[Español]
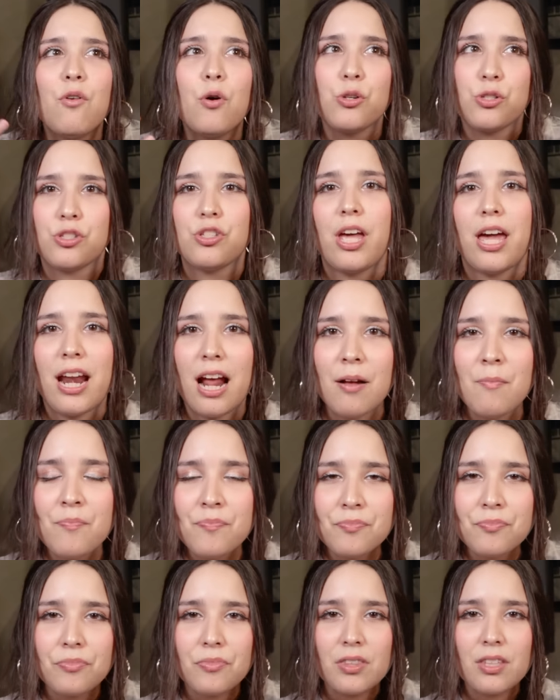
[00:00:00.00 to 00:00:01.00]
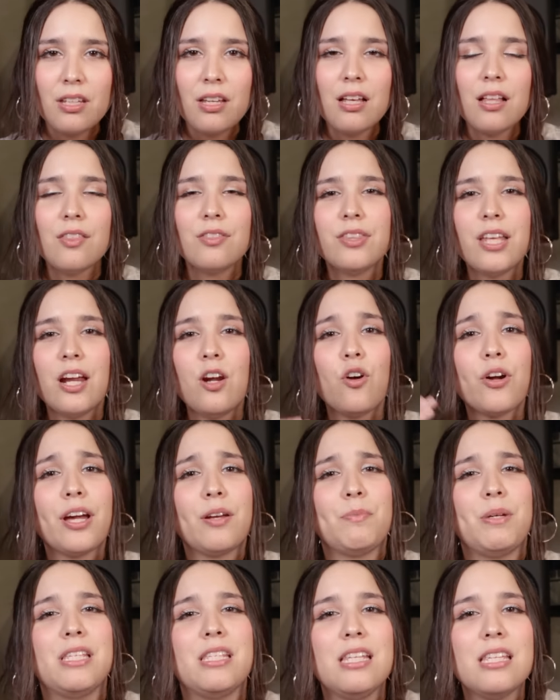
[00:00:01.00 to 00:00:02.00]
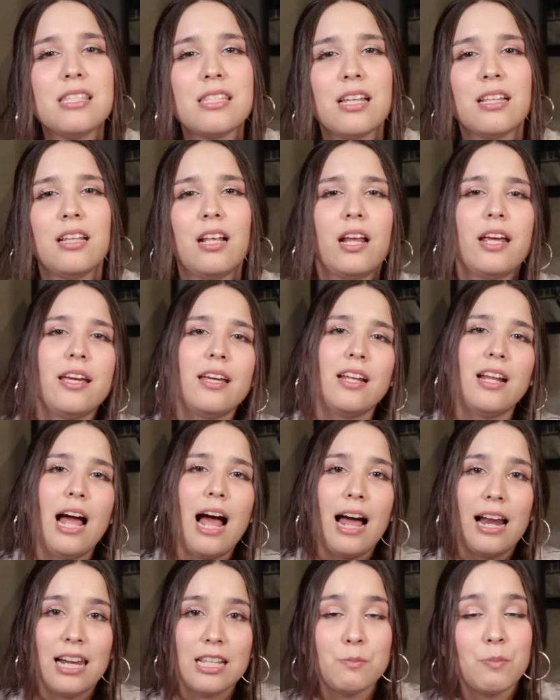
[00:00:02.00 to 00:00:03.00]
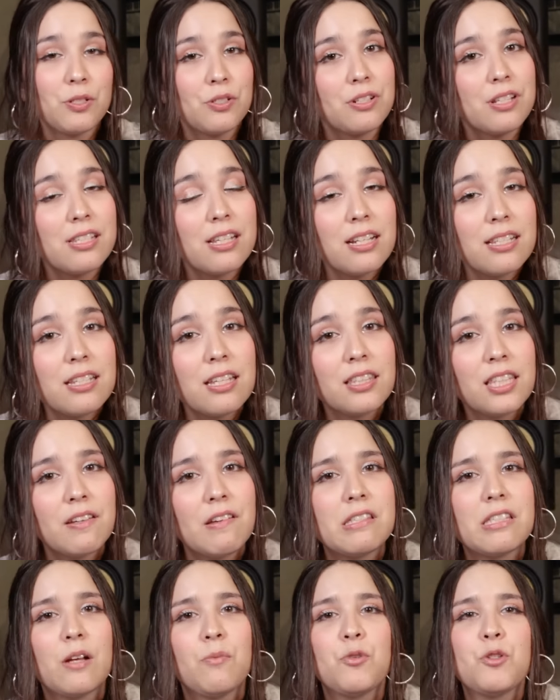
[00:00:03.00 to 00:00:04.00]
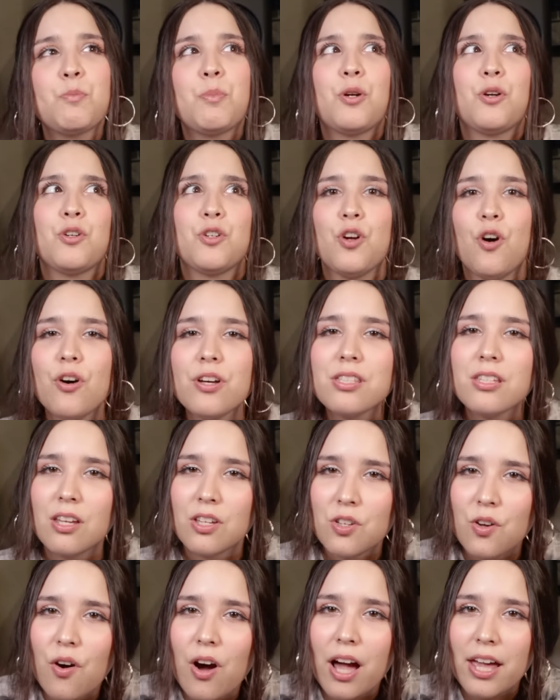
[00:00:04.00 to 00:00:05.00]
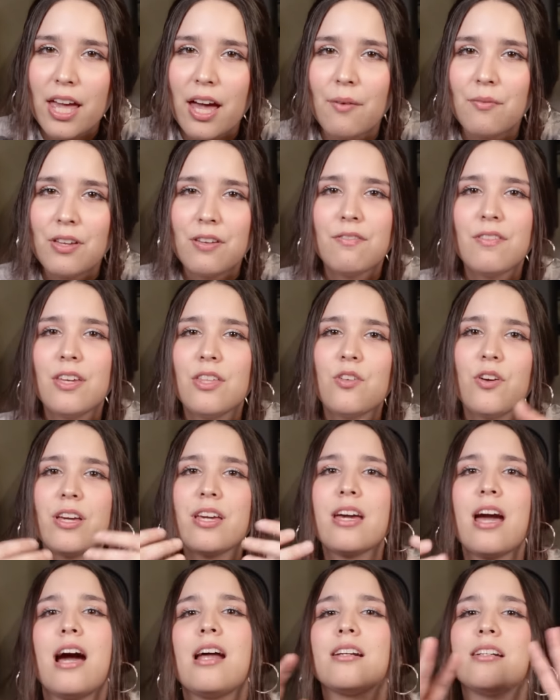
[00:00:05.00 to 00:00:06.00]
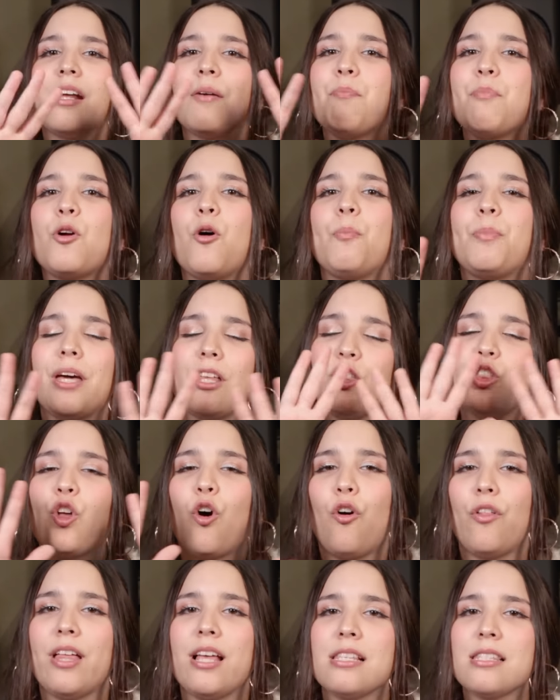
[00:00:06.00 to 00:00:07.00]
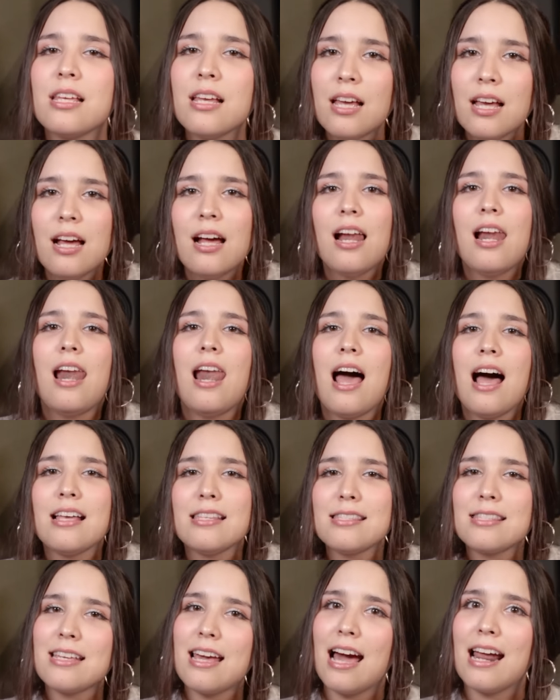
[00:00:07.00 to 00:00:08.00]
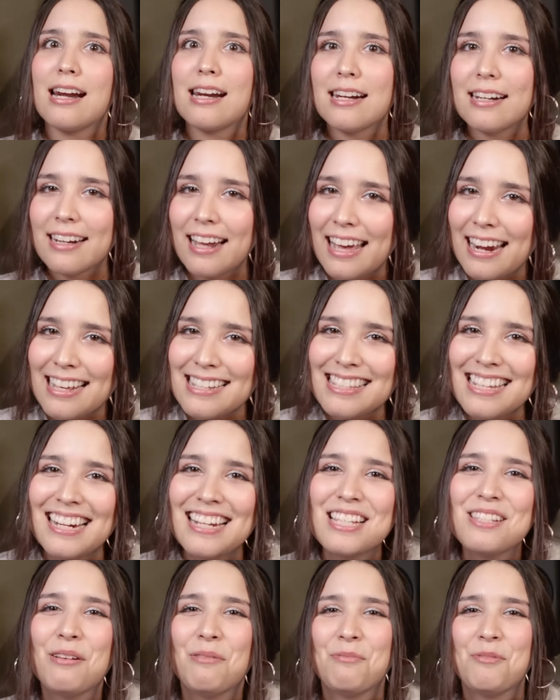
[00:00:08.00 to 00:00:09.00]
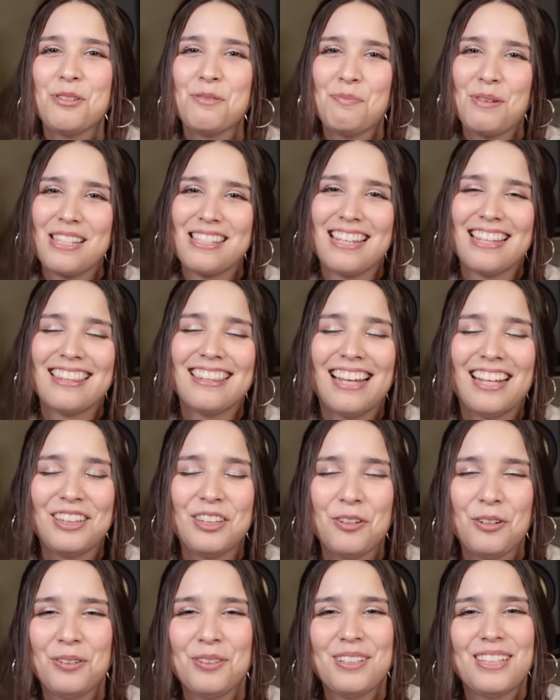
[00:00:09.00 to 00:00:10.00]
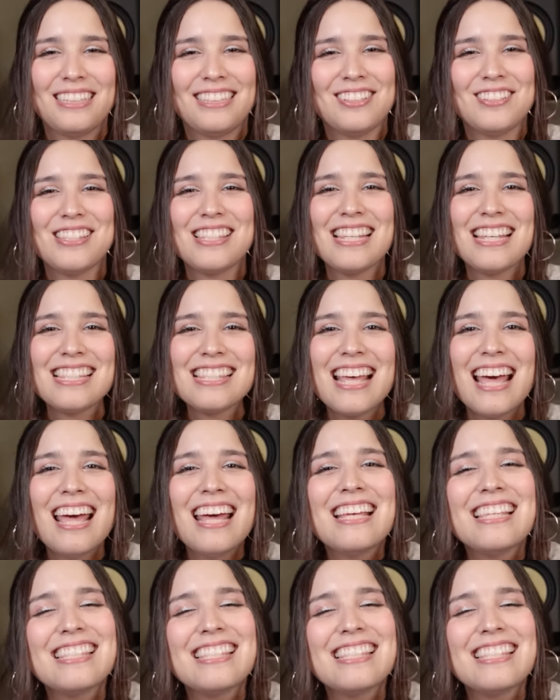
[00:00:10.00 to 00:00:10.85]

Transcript: vocera de lo que me dicen eh, a las personas a las que entrevistamos, pero no es que yo haya vivido en carne propia todas las carreras que les vamos presentando. Entonces,